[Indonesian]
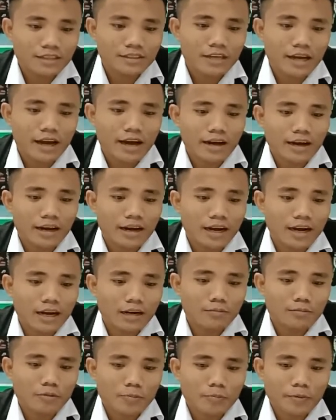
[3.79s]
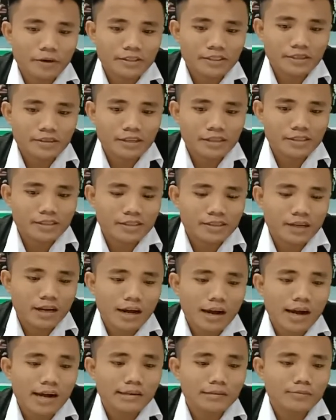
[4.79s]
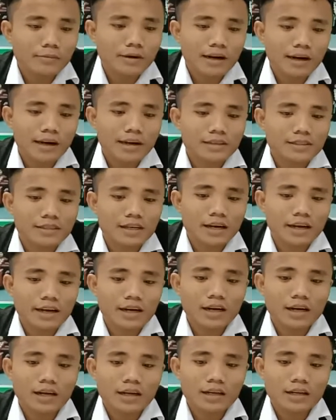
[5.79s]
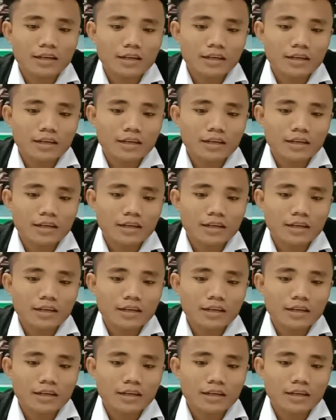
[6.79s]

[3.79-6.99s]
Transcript: saya akan mempresentasikan makalah saya